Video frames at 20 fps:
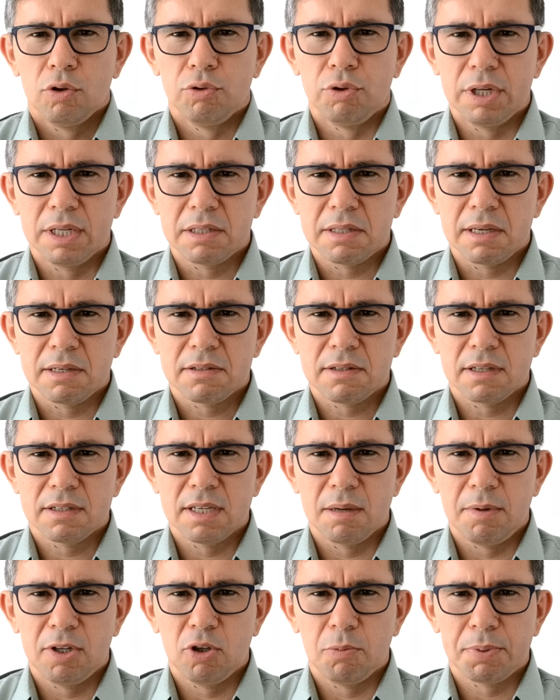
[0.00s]
Durante esta
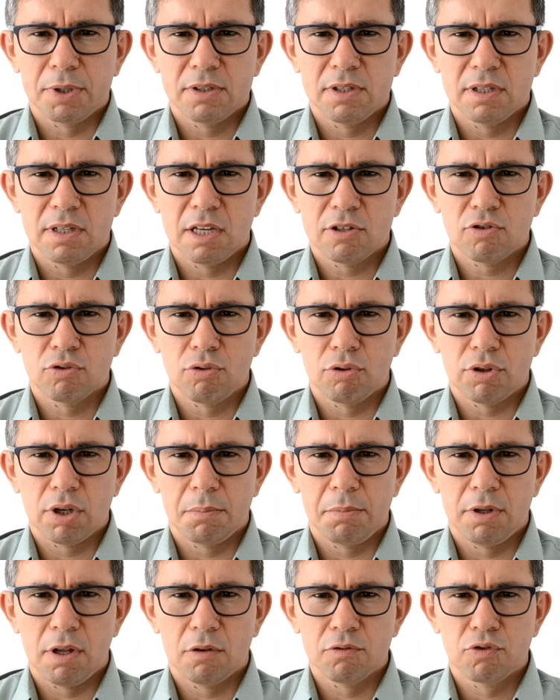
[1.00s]
semana, o presidente do
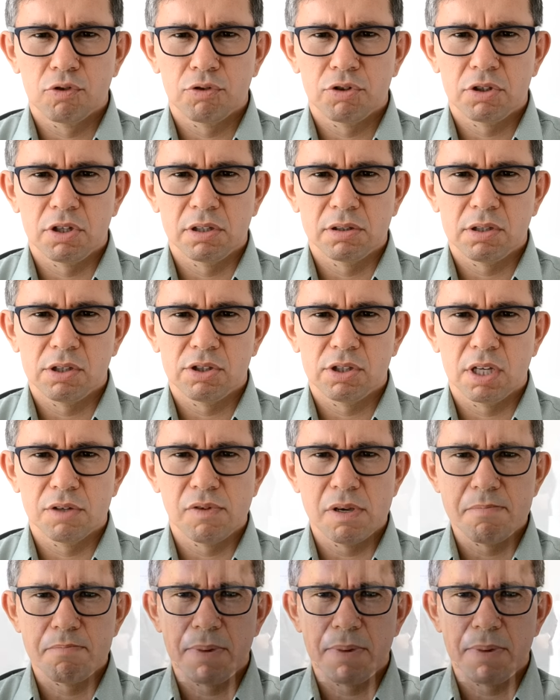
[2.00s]
Tribunal de Justiça esteve em